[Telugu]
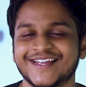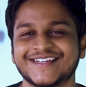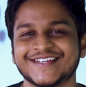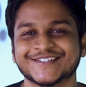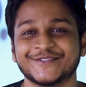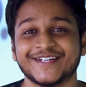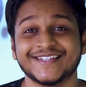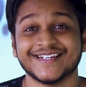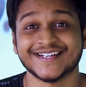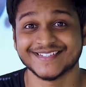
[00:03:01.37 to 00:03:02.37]
లైక్ వేసుకోండి
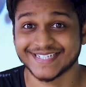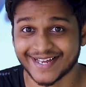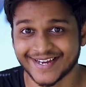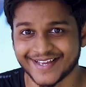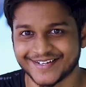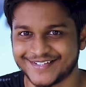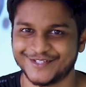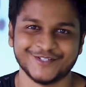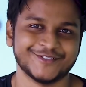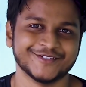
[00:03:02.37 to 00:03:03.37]
అది నాకు చాలా
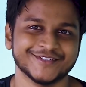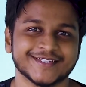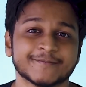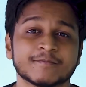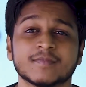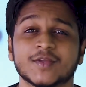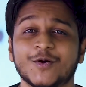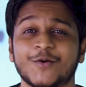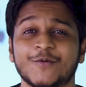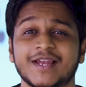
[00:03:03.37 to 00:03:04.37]
ఇంక్రీజింగ్గా ఉంటుంది
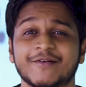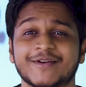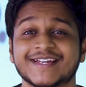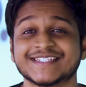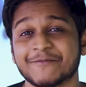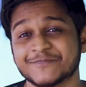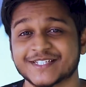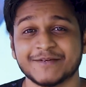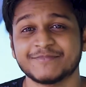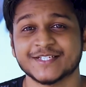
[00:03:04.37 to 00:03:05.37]
ఒకవేళ ఎవరైనా
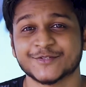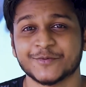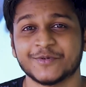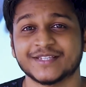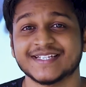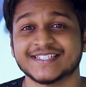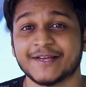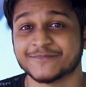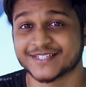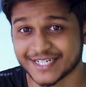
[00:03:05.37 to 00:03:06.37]
సబ్స్క్రైబ్ చేసుకోకపోతే
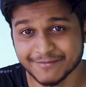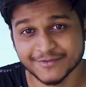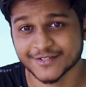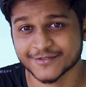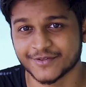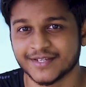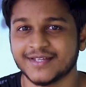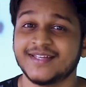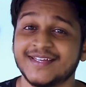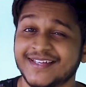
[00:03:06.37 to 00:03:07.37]
సబ్స్క్రైబ్ చేసుకొని
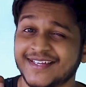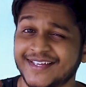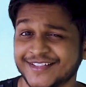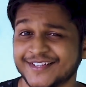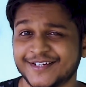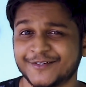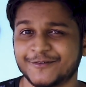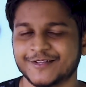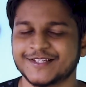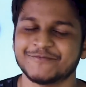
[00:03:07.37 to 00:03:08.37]
కింద గంట
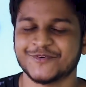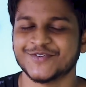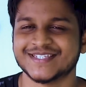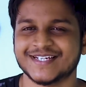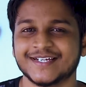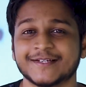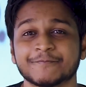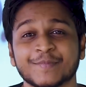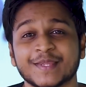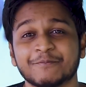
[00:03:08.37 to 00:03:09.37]
ఉంటుంది మోగించండి
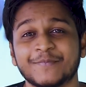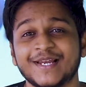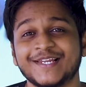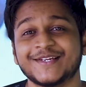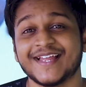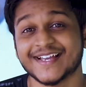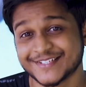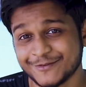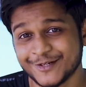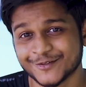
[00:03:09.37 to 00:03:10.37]
మళ్ళీ
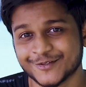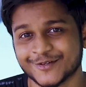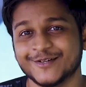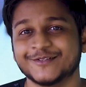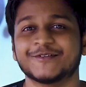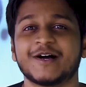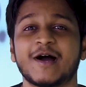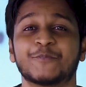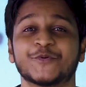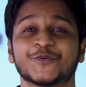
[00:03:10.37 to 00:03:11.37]
నెక్స్ట్ వీడియోతో కలుద్దాం
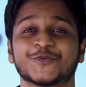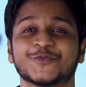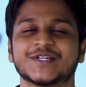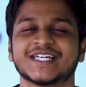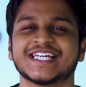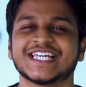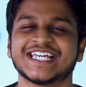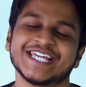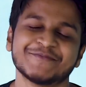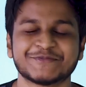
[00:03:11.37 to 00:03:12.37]
అప్పుడు వరకు
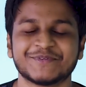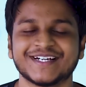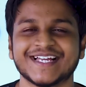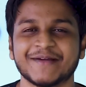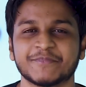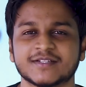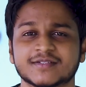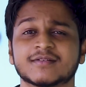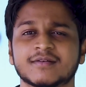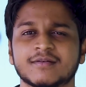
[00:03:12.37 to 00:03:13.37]
కీప్ స్ప్రెడింగ్ హ్యాపీనెస్
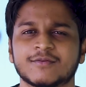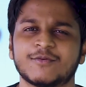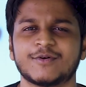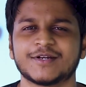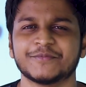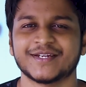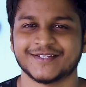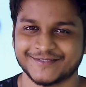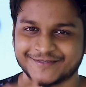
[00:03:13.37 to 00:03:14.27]
ఉంటాం మరి